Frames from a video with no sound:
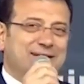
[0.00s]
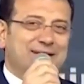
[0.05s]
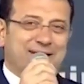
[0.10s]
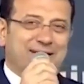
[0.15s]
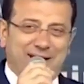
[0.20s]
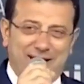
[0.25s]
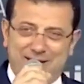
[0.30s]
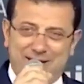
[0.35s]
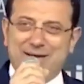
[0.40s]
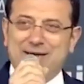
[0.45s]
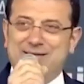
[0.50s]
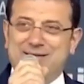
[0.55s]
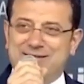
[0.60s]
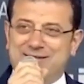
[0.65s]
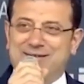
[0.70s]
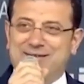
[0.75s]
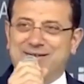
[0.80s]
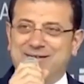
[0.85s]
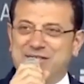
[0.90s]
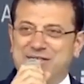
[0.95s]
Evet,
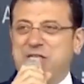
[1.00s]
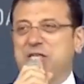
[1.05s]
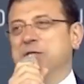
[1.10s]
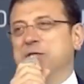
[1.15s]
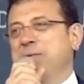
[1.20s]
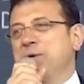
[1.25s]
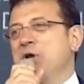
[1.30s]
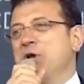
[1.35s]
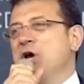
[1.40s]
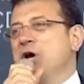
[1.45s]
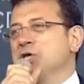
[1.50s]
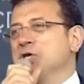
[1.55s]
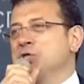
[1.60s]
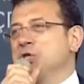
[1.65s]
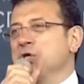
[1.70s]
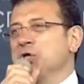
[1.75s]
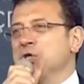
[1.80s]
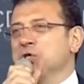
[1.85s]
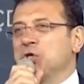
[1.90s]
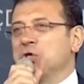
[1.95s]
siz
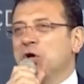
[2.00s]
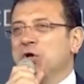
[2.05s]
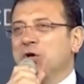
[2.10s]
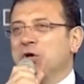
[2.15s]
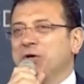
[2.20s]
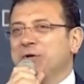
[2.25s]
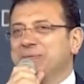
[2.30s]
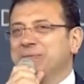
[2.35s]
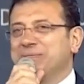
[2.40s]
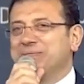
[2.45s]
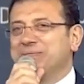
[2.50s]
biliyorsunuz onu.